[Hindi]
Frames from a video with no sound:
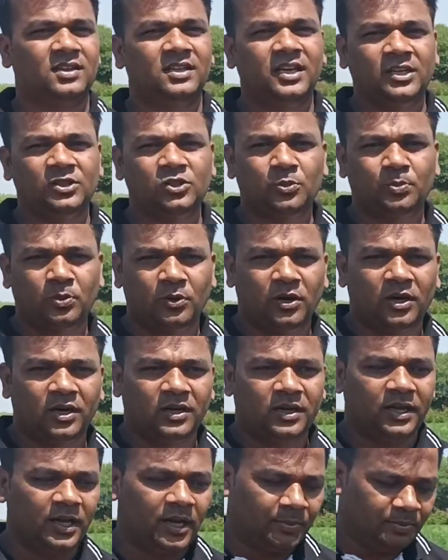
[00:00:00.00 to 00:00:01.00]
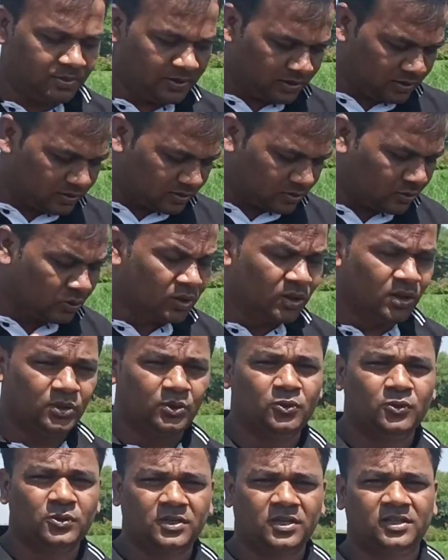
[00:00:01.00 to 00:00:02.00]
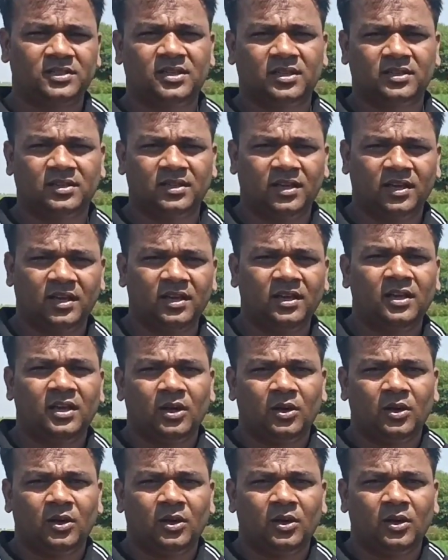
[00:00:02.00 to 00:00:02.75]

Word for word: ये जो प्रोडक्ट है आप इसको यूज़ कर सकते हैं